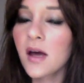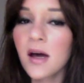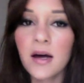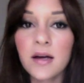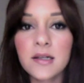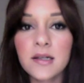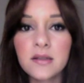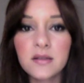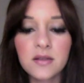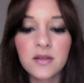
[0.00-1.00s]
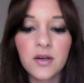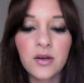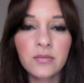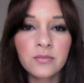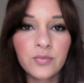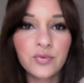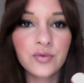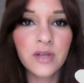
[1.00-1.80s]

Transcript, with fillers: Als ähm, Puder